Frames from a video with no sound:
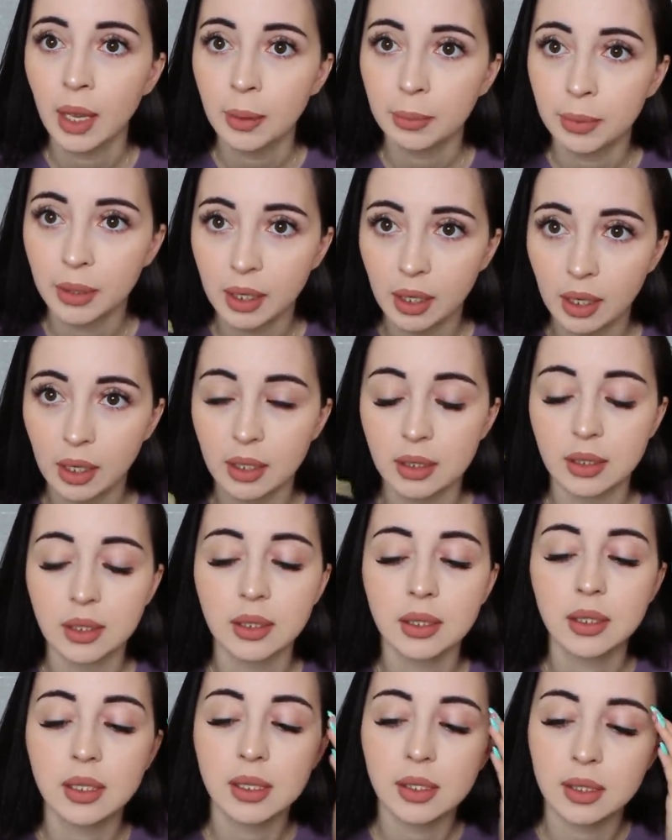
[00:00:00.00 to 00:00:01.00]

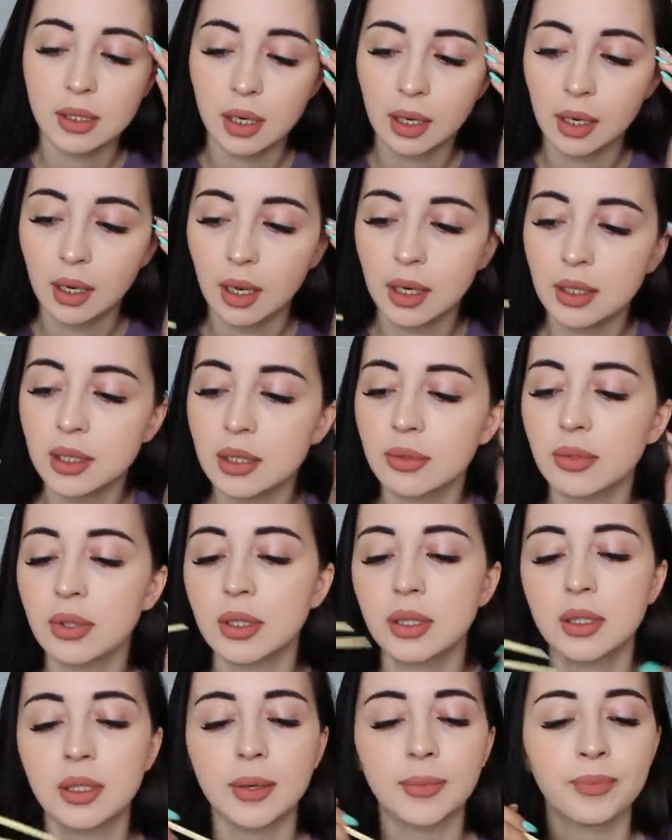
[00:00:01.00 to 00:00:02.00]
Переходите,
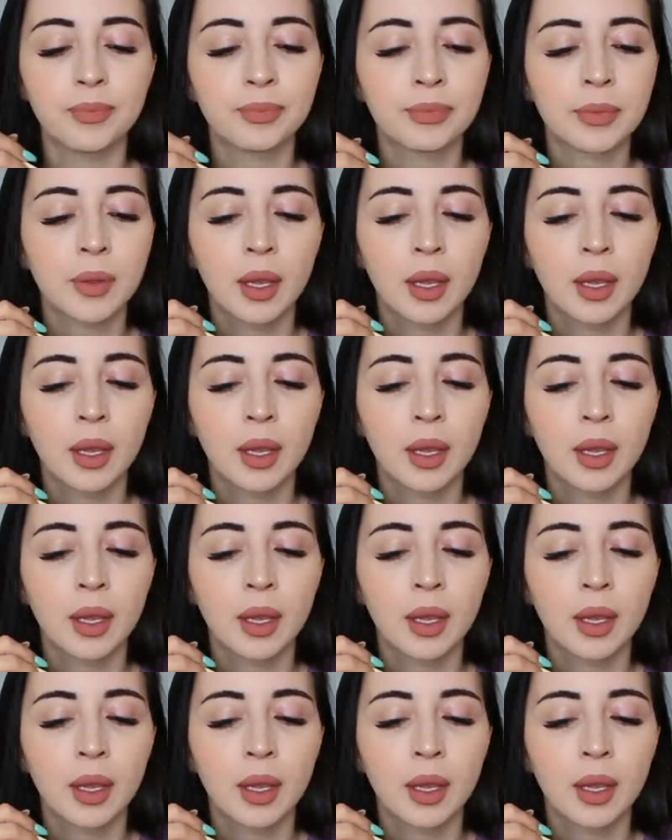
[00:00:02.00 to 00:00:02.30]
заказывайте.